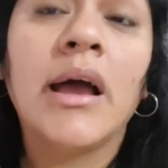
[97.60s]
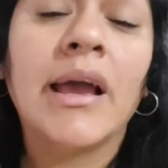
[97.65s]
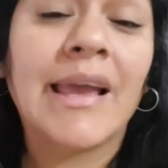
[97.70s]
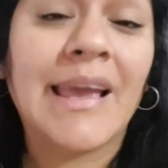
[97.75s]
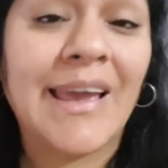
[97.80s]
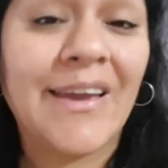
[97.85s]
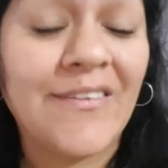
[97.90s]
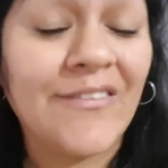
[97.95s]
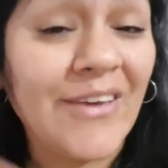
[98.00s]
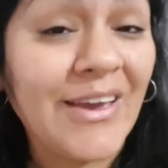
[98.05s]

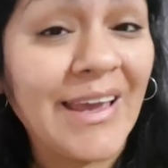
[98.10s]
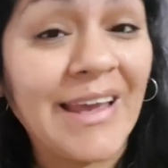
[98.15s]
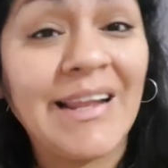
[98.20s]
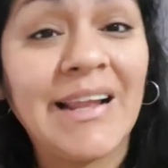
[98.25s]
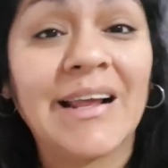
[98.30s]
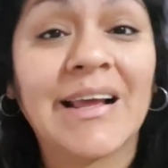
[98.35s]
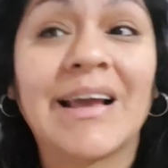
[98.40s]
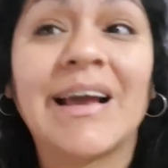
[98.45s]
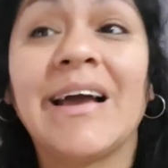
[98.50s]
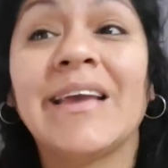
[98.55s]
que ven en
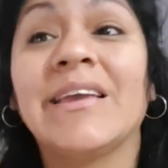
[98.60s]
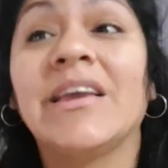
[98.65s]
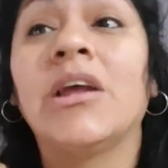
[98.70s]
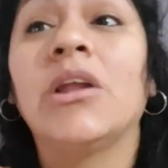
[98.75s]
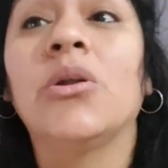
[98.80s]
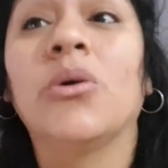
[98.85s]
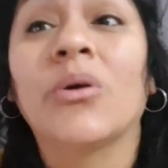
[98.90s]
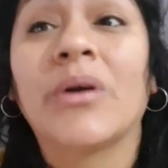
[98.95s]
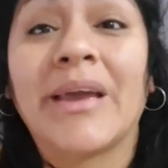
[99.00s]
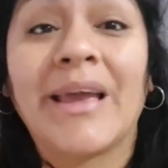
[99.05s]
la
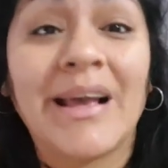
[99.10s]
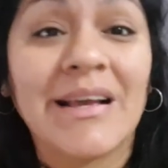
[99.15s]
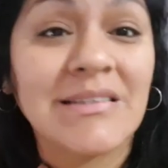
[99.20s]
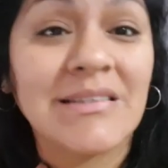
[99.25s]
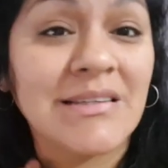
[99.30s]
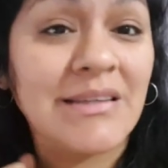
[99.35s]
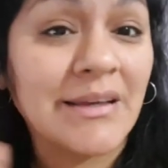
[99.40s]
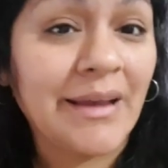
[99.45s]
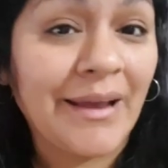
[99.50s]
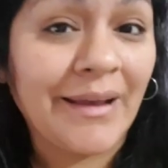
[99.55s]
calle lo que
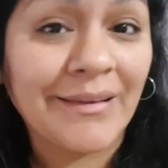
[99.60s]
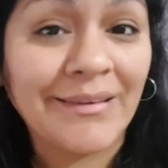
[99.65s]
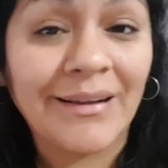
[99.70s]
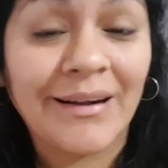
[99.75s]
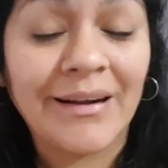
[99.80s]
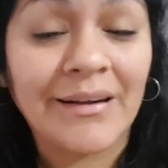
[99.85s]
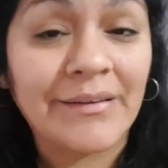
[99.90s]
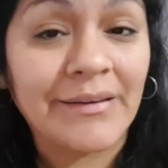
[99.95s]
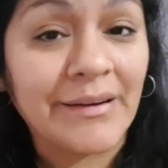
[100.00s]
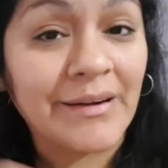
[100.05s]
hacen es
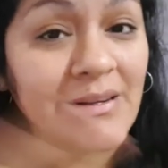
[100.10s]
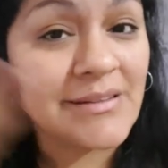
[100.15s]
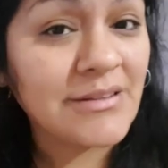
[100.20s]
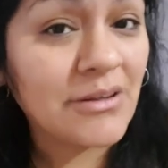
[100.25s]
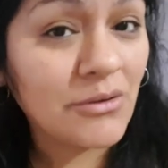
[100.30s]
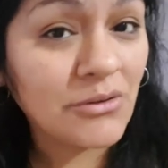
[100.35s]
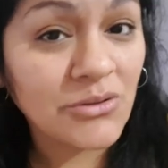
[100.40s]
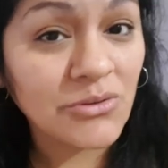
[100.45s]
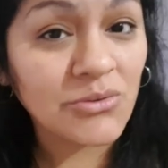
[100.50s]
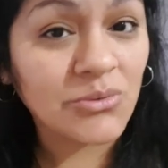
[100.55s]

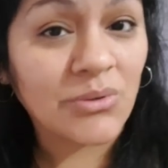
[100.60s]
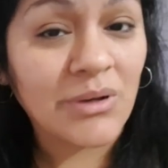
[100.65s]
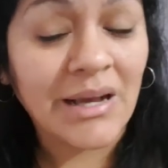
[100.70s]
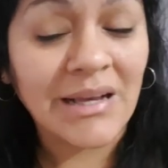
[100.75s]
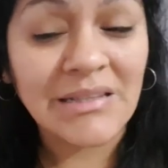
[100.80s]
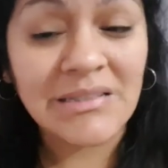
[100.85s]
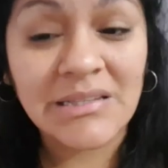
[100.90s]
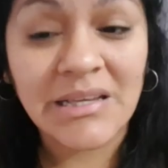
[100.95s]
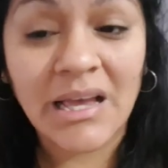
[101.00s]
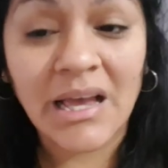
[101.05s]
regresarlos a su
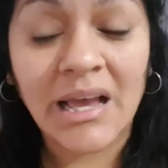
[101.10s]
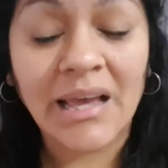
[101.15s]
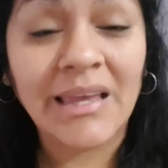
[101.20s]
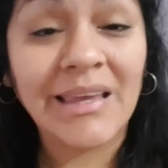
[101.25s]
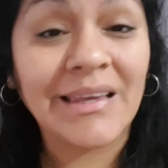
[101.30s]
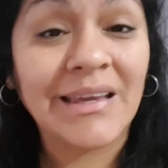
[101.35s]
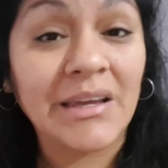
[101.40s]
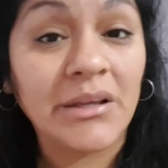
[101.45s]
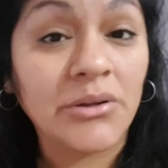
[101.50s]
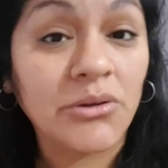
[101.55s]
casa
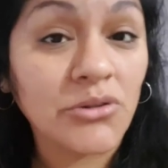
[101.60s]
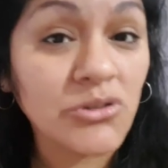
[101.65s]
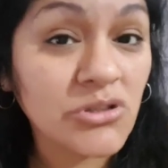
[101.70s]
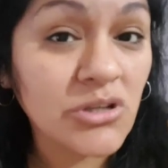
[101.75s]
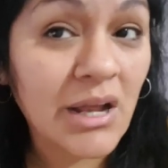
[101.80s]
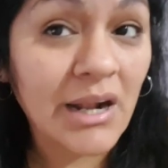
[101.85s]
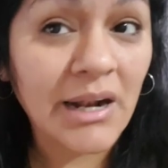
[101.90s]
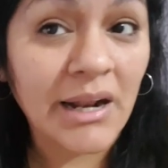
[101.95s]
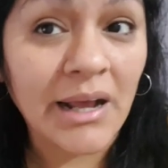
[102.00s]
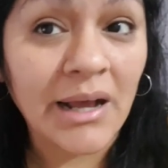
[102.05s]
y que no
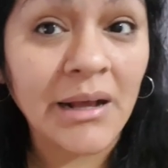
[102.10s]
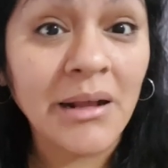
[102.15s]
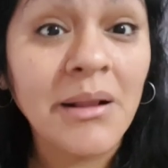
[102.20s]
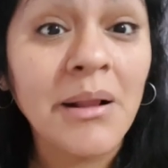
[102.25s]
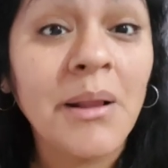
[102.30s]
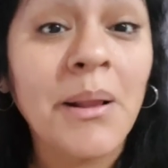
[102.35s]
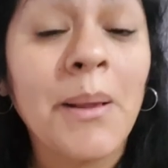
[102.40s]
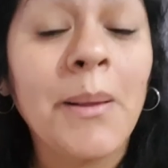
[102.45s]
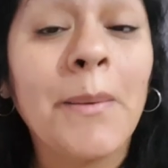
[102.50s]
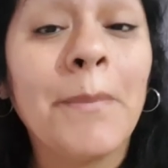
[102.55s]
salgan
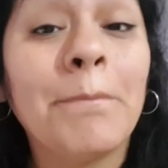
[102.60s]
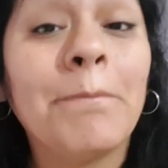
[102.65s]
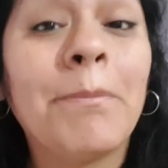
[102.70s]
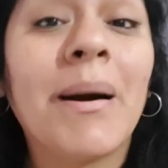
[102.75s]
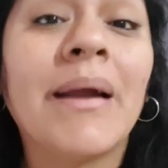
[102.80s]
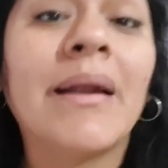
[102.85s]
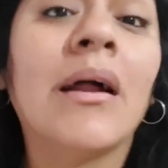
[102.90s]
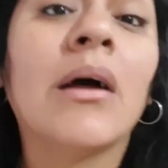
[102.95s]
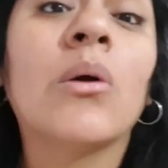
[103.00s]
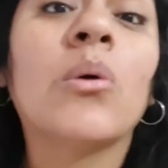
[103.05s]

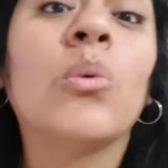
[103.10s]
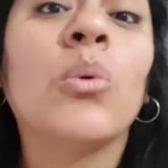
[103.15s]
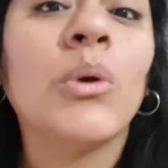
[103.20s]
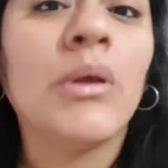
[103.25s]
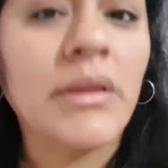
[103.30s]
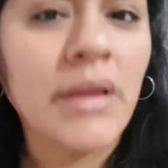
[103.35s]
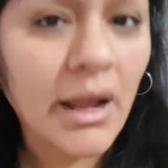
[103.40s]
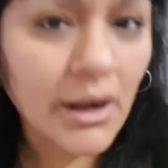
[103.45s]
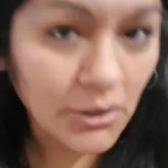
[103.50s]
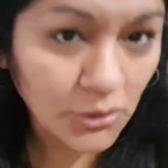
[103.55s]
para
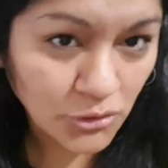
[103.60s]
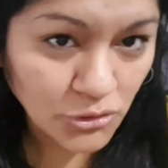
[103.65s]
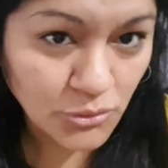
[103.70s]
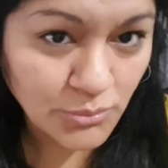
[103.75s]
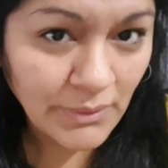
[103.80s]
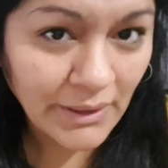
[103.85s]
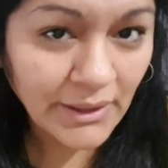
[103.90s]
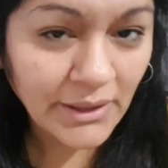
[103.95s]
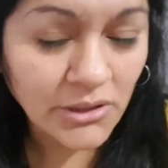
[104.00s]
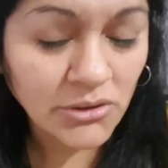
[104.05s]
cuidarlos.
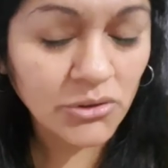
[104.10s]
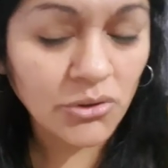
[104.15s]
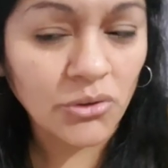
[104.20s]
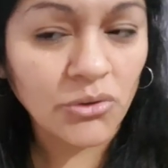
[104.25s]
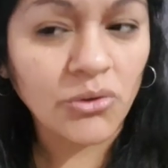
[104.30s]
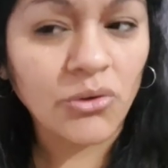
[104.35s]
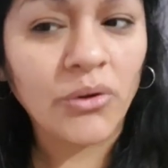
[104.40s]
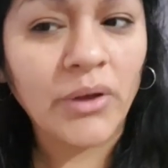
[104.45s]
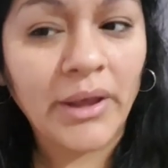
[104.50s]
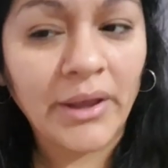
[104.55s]
Más que
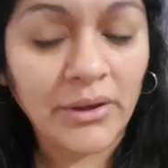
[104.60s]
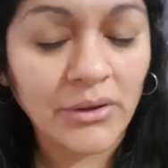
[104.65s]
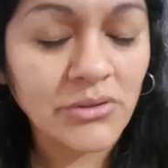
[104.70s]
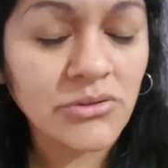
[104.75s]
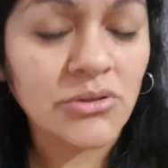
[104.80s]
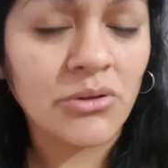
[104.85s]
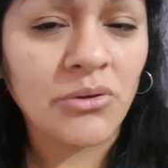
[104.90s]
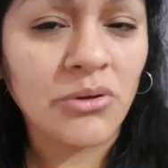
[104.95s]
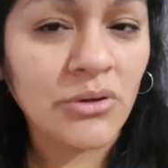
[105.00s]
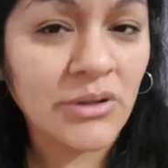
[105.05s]
todo,
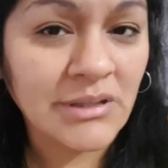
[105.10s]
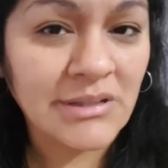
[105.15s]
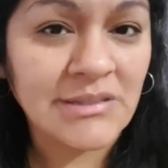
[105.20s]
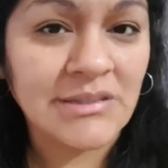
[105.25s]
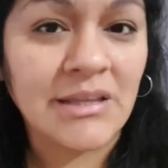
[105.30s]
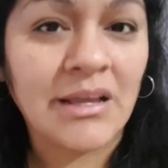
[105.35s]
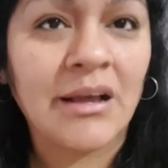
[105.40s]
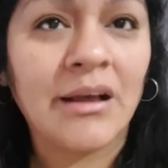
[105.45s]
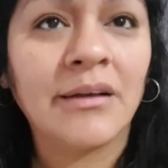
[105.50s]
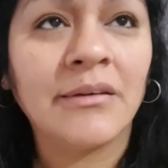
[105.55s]
ellos son los que
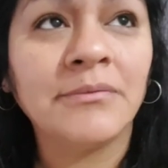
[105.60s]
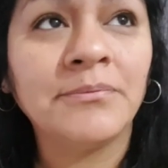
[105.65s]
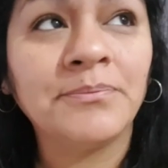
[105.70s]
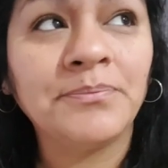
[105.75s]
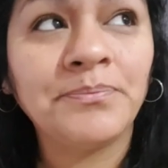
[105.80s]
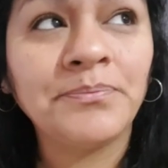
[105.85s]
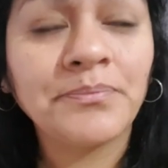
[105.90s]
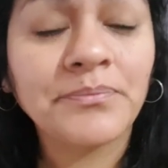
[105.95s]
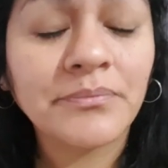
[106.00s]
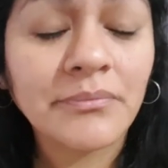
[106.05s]

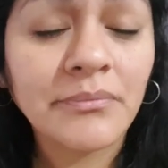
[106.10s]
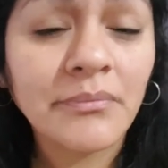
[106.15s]
están